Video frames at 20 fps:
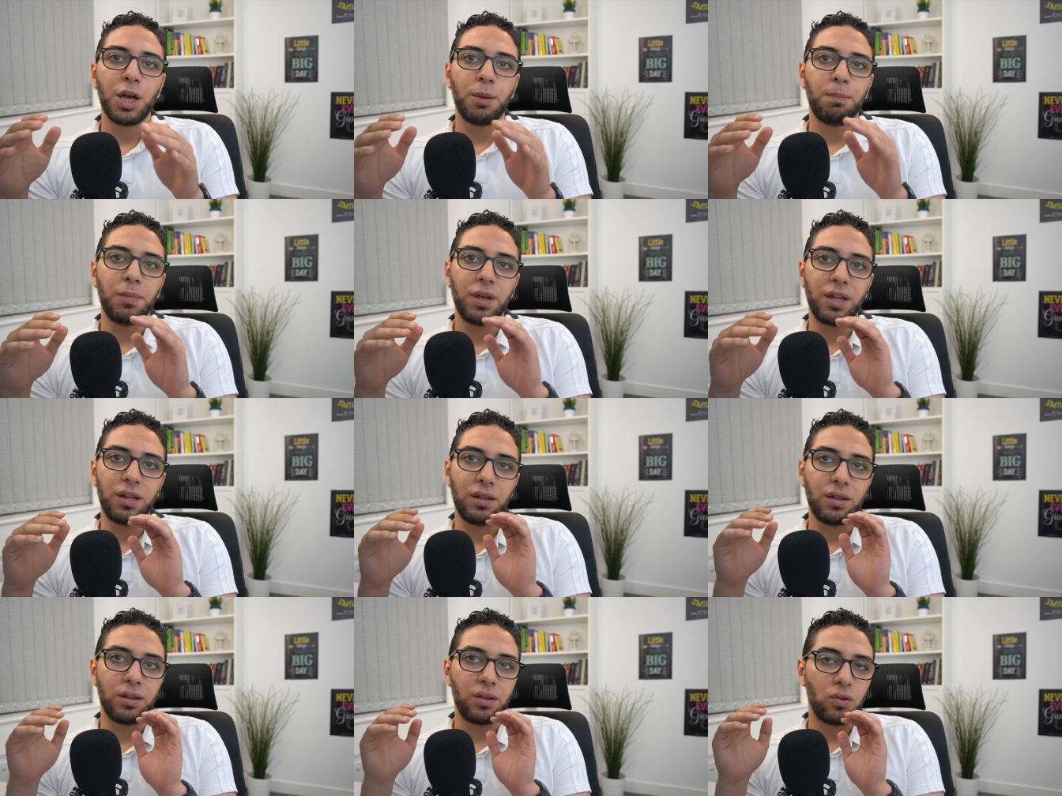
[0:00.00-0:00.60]

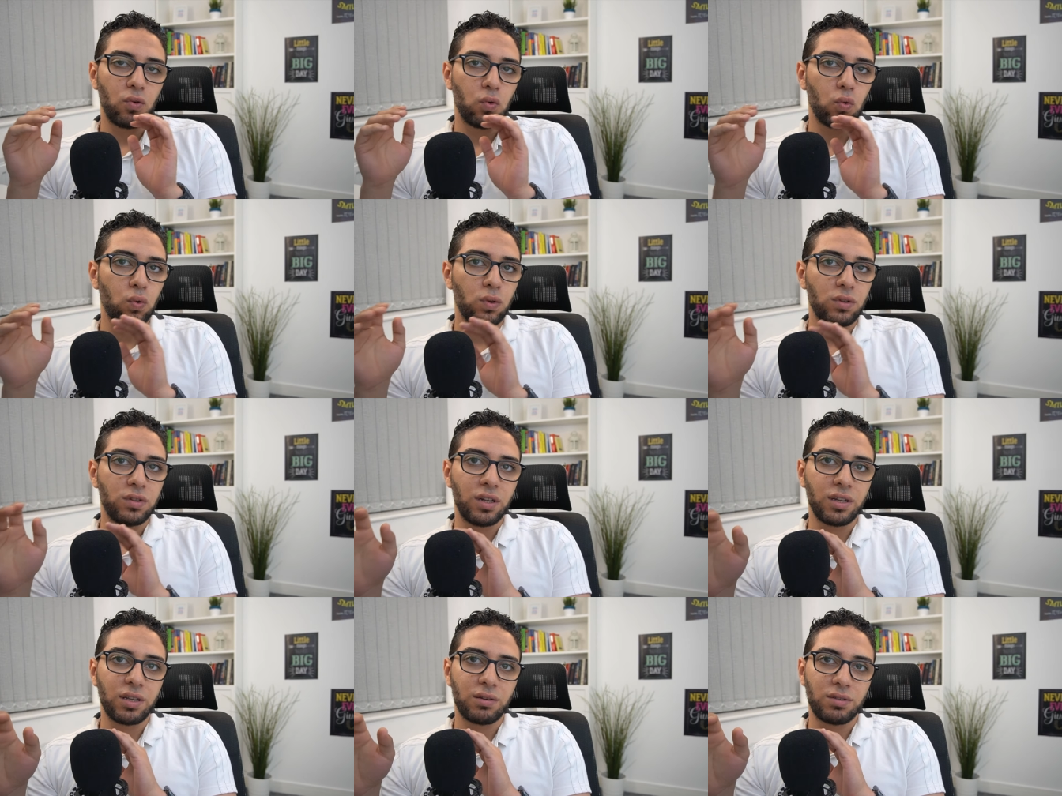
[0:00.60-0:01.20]
من
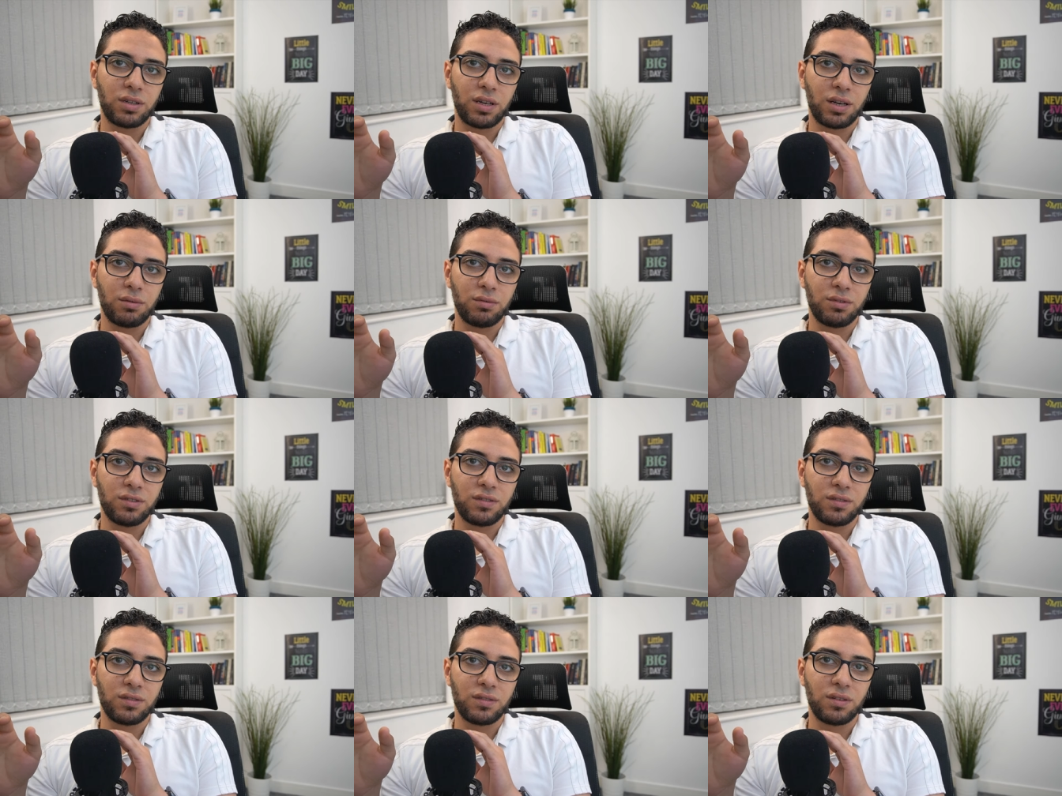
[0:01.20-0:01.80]
اولد داتا
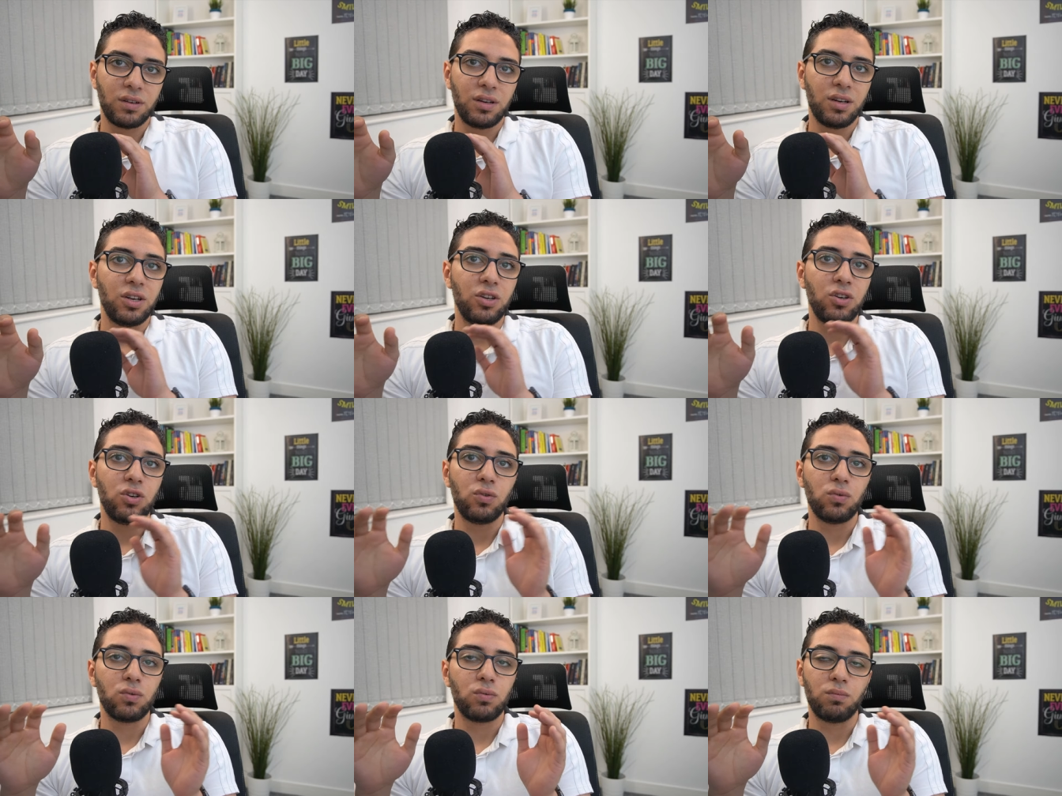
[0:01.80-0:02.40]
هاوس
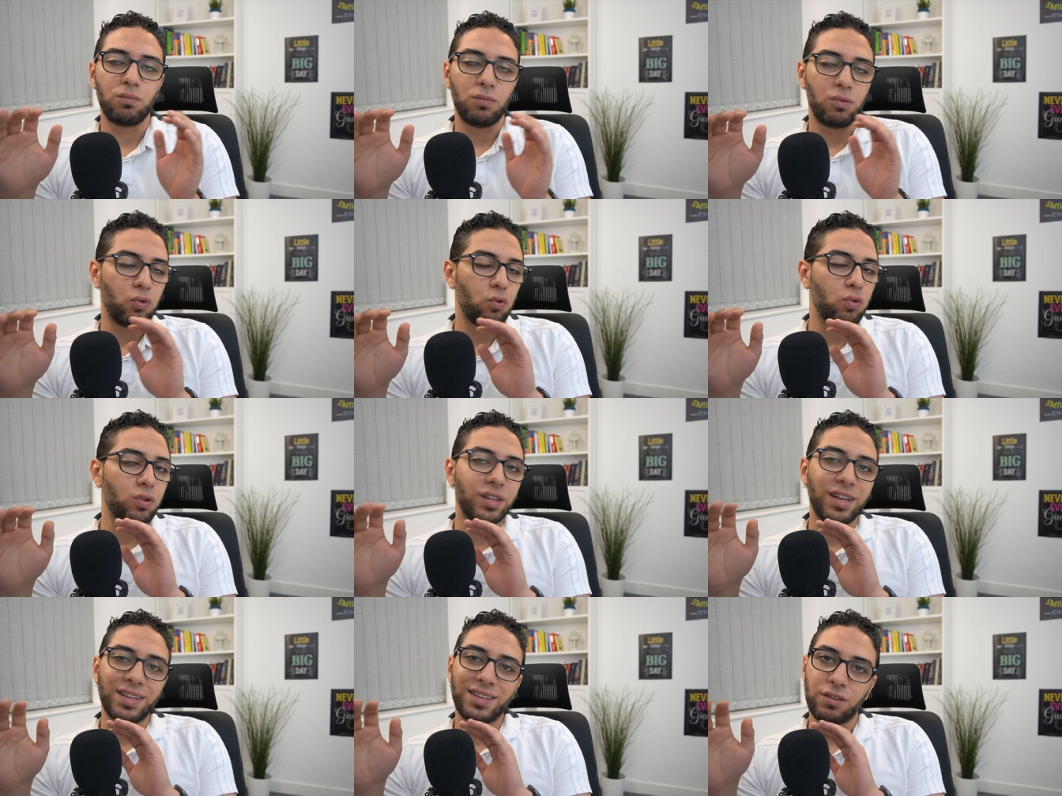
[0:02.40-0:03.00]
لنيو من
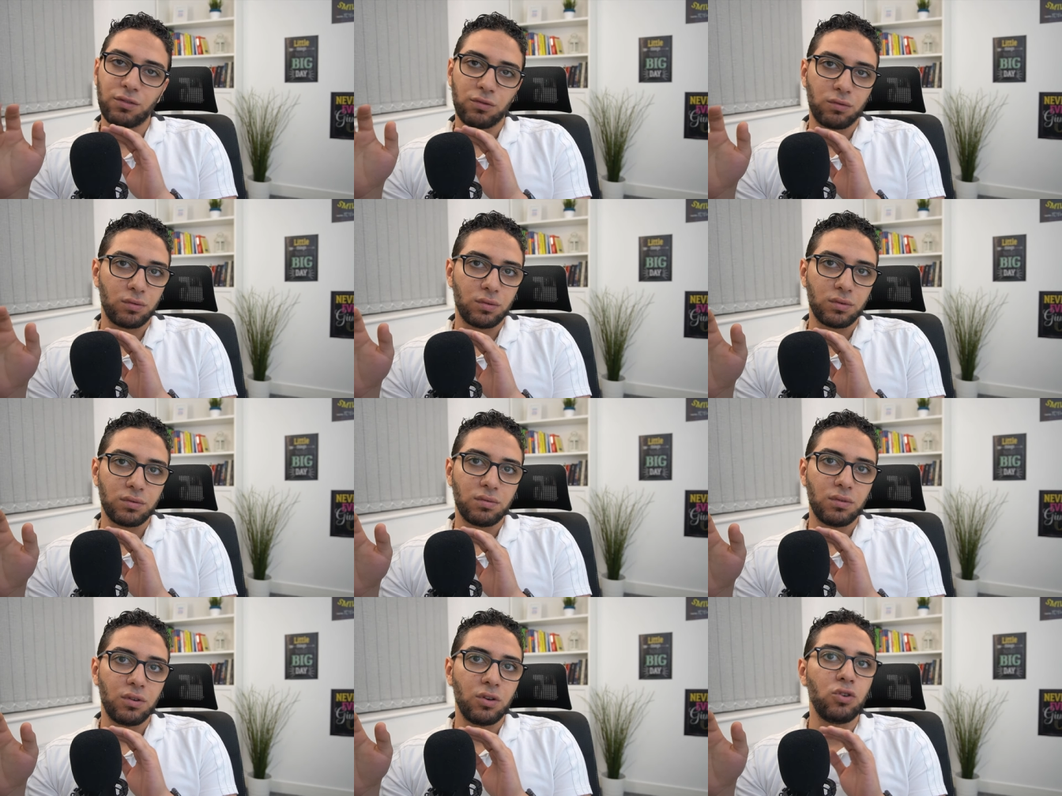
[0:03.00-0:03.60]
اولد داتا
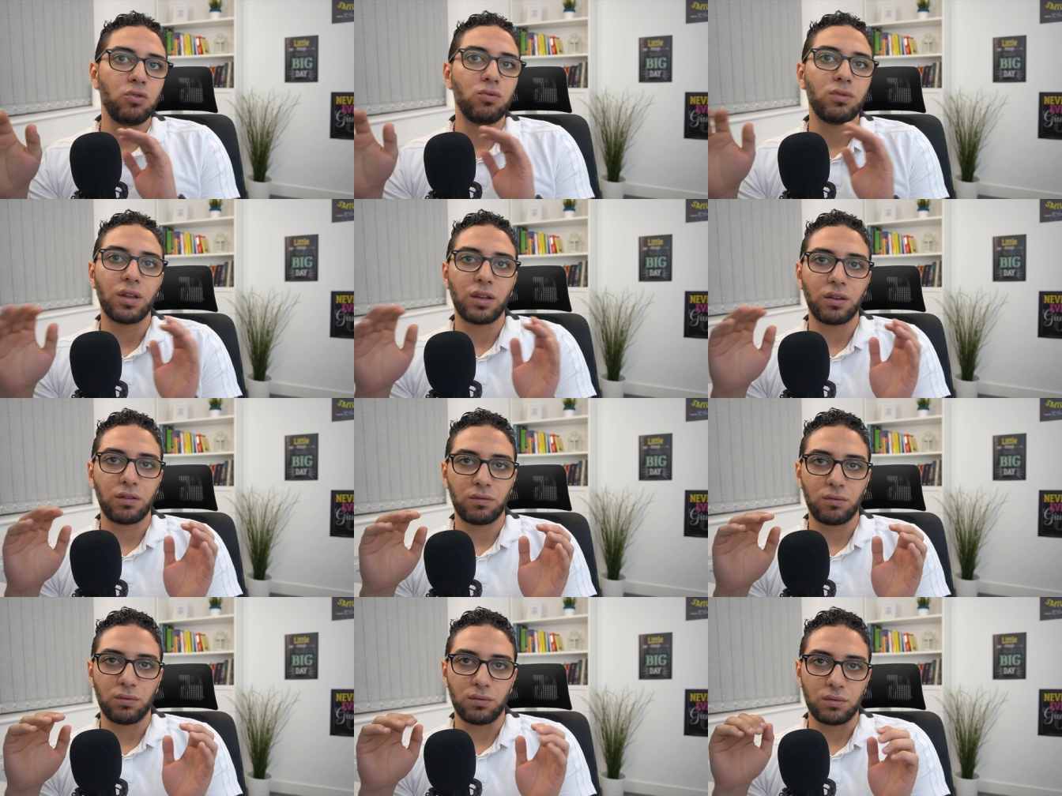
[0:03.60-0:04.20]
ستور لنيو
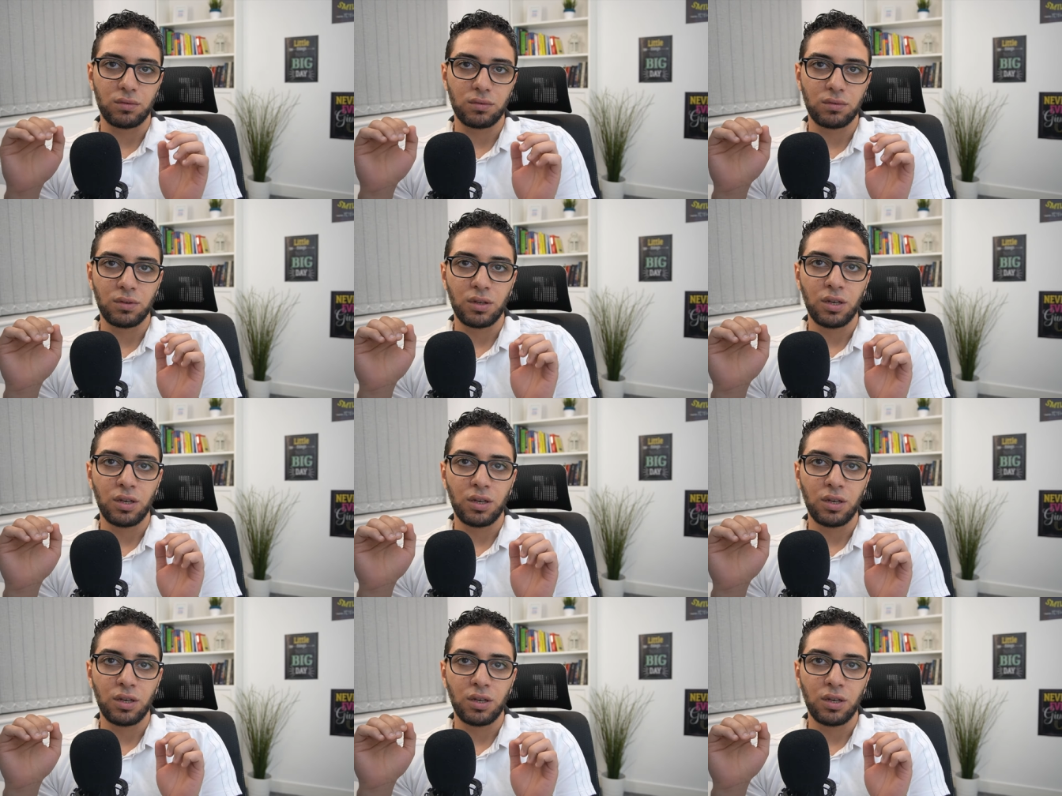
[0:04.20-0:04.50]
داتا ستور